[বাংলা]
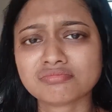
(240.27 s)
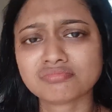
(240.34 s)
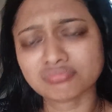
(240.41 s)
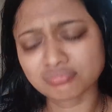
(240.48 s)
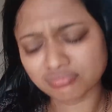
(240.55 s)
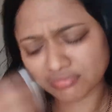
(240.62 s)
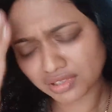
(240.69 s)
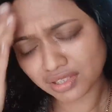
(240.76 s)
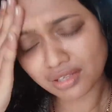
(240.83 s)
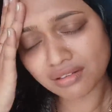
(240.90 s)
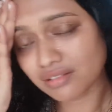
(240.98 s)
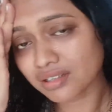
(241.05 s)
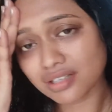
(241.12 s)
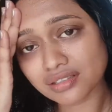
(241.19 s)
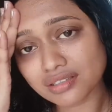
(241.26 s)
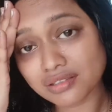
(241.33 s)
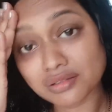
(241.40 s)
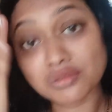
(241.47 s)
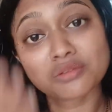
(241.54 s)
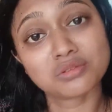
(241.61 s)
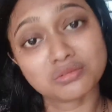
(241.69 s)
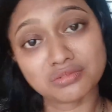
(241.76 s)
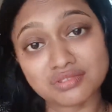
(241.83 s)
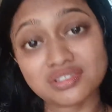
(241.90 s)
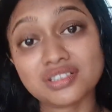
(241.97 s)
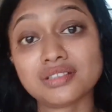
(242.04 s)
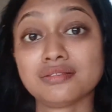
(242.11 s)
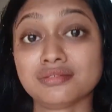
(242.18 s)
করছে কানটা কেমন বন্ধ
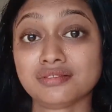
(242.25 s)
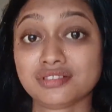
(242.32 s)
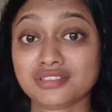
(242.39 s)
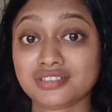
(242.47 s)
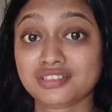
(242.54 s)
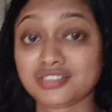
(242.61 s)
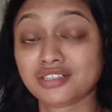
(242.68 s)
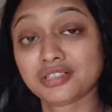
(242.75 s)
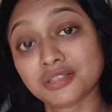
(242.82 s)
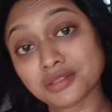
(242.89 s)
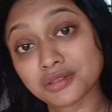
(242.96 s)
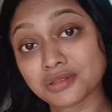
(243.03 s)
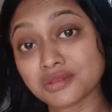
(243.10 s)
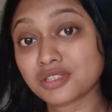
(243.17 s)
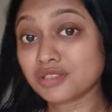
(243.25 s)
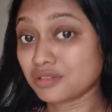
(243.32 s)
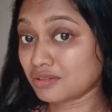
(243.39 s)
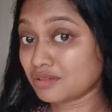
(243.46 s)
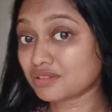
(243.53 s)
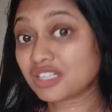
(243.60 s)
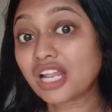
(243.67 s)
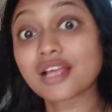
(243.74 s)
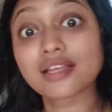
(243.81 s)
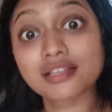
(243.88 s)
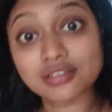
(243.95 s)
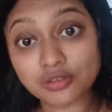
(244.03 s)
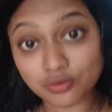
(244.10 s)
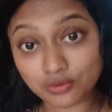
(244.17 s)
হয়ে আসছে কি করব
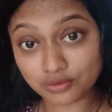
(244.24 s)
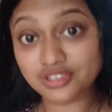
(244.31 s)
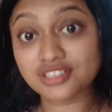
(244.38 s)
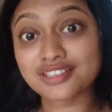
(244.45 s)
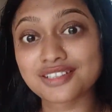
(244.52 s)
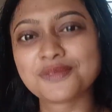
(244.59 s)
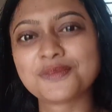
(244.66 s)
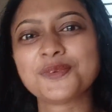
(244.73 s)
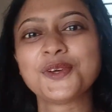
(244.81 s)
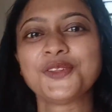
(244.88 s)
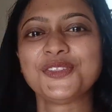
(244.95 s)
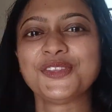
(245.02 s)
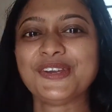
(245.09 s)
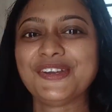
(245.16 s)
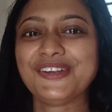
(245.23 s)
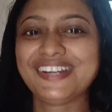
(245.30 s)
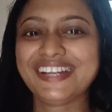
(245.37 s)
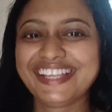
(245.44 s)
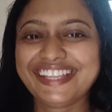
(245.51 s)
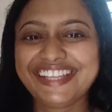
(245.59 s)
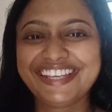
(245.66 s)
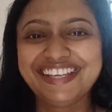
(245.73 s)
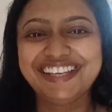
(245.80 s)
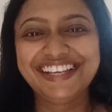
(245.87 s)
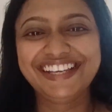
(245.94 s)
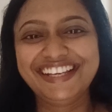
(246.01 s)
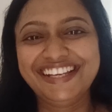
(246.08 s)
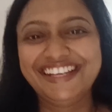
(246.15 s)
ভগবান যা লিখে দিয়েছে কপালে
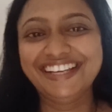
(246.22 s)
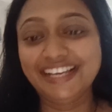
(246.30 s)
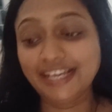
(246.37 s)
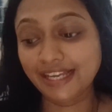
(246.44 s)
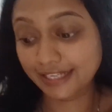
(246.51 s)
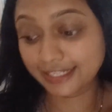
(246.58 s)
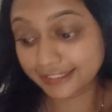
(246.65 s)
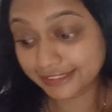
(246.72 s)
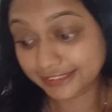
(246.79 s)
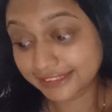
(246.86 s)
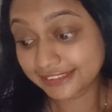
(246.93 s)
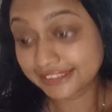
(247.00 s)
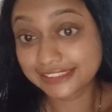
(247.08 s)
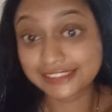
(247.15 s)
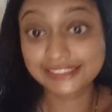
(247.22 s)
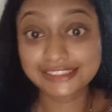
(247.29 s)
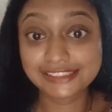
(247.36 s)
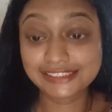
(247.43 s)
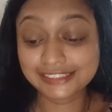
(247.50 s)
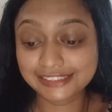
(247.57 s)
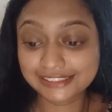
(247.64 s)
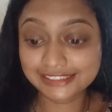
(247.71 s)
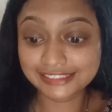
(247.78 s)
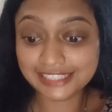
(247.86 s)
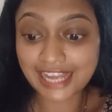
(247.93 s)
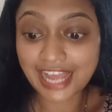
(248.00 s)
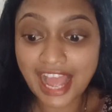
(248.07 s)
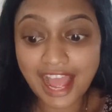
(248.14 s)
তাই তো সঙ্গে নিয়ে চলতে
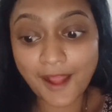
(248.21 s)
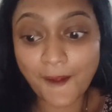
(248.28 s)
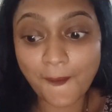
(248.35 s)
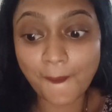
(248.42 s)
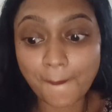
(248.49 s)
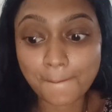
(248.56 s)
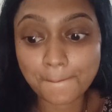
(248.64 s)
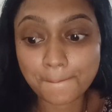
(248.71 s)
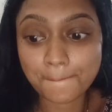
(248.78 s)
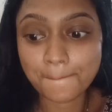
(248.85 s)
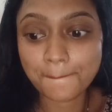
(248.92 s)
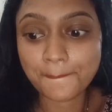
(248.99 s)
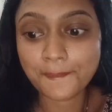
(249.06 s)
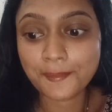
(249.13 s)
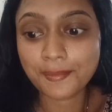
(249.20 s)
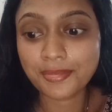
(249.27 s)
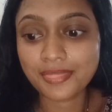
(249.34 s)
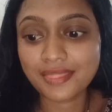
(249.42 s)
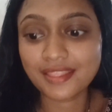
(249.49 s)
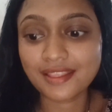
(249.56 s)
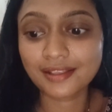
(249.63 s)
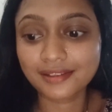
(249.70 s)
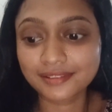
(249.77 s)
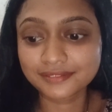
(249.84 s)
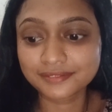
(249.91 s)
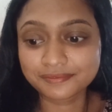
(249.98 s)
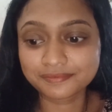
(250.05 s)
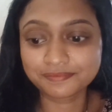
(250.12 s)
হবে দরজাটা আটকে দিয়ে যাই কারণ কেউই
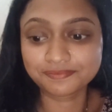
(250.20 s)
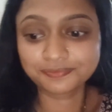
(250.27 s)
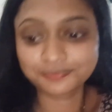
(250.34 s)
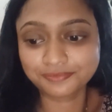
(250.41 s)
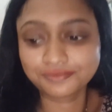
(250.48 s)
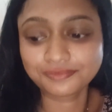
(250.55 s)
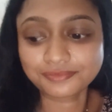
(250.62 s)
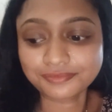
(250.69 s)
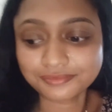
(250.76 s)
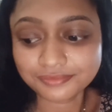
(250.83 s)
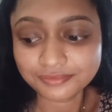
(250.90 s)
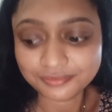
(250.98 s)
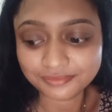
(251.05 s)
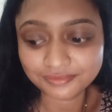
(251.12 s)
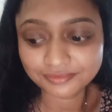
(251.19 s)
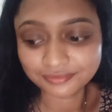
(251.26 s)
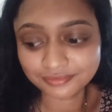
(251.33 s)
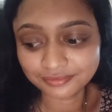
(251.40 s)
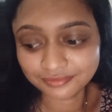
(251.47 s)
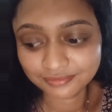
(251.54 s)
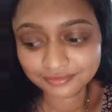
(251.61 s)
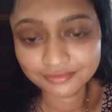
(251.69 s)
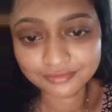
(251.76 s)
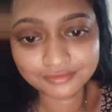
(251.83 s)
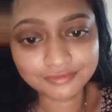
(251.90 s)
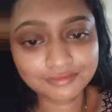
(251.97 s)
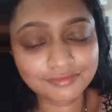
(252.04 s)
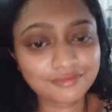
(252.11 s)
আসবে না মনে হচ্ছে সকাল থেকে যখন
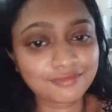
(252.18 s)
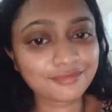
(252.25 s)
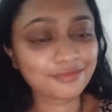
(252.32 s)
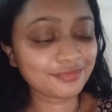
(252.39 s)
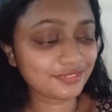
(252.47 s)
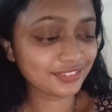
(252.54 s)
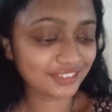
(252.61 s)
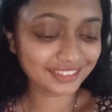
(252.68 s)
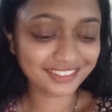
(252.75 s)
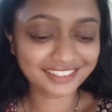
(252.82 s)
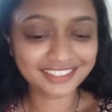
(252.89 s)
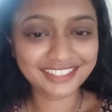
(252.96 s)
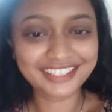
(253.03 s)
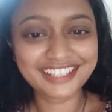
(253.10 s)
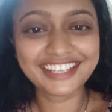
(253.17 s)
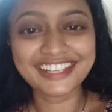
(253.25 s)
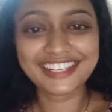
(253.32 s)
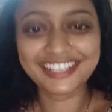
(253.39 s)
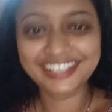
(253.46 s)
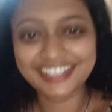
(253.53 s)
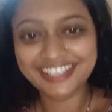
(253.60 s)
দুপুর বারোটা বেজে গেল কেউ এলো না